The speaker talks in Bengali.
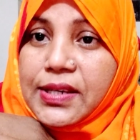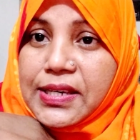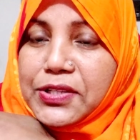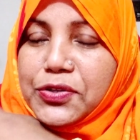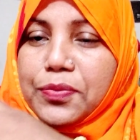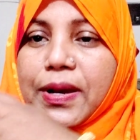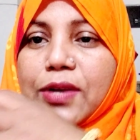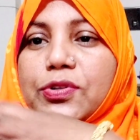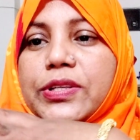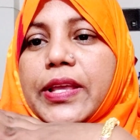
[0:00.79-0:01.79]
কিছু
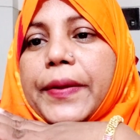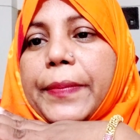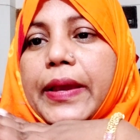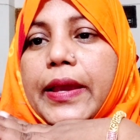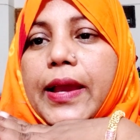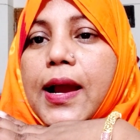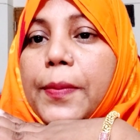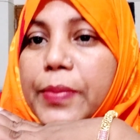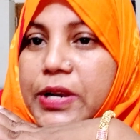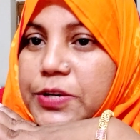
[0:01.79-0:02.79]
মানুষ থাকবে
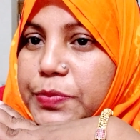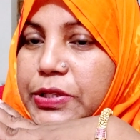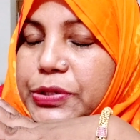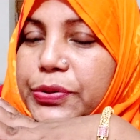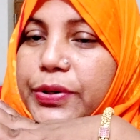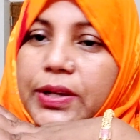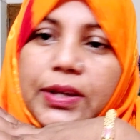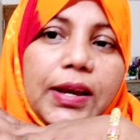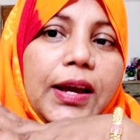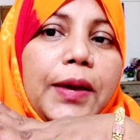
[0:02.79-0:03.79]
আপনার পিছনে
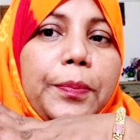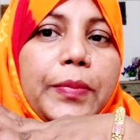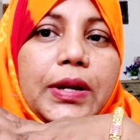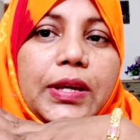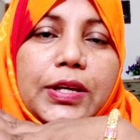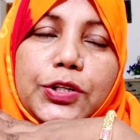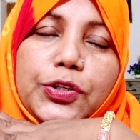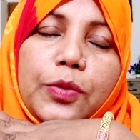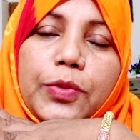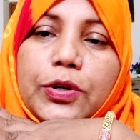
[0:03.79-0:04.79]
আপনাকে
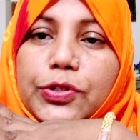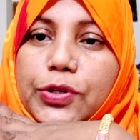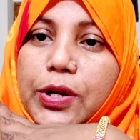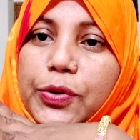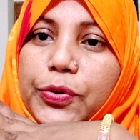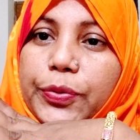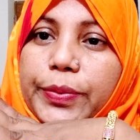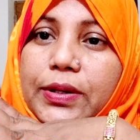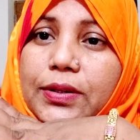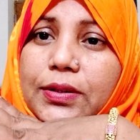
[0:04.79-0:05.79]
সমালোচনা
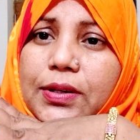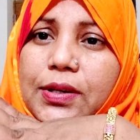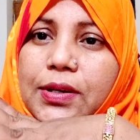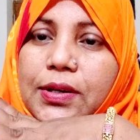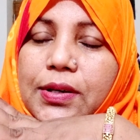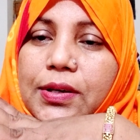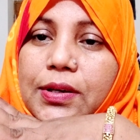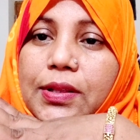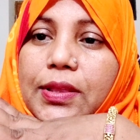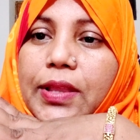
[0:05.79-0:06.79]
করবে
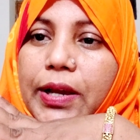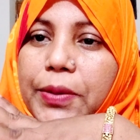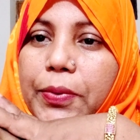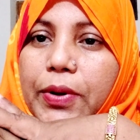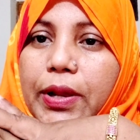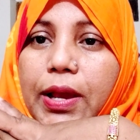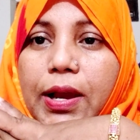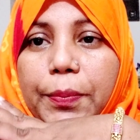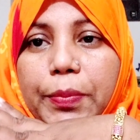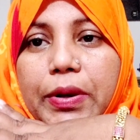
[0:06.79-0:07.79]
তাই বলে
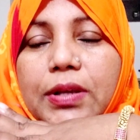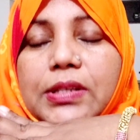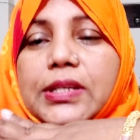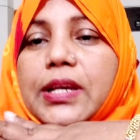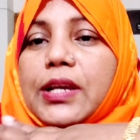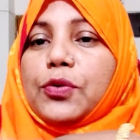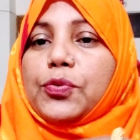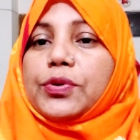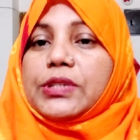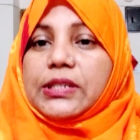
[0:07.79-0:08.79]
আপনি সেই
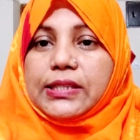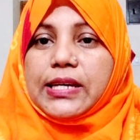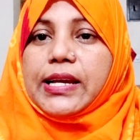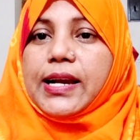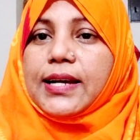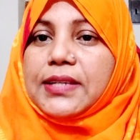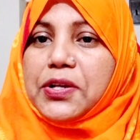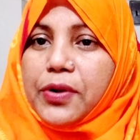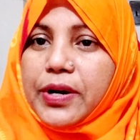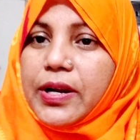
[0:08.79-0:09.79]
যেই কাজই
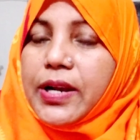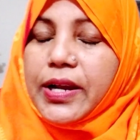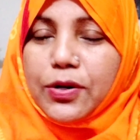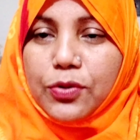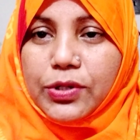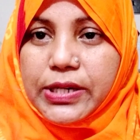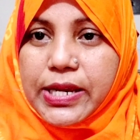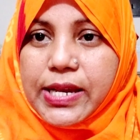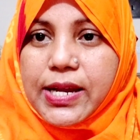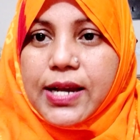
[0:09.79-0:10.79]
করেন না কেন
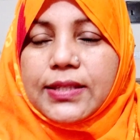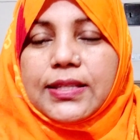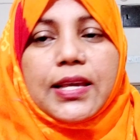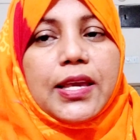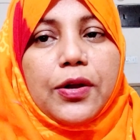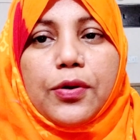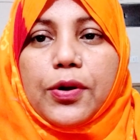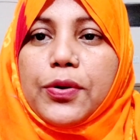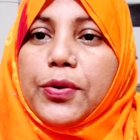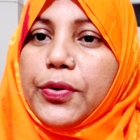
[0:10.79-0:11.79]
সেই কাজ থেকে
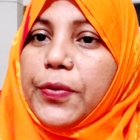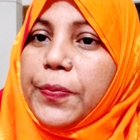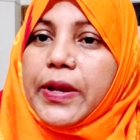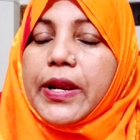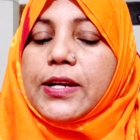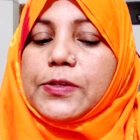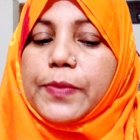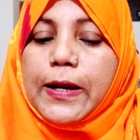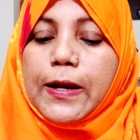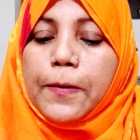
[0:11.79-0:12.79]
কখনোই ফিরে
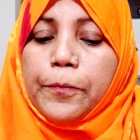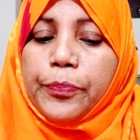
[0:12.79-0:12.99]
আসবেন না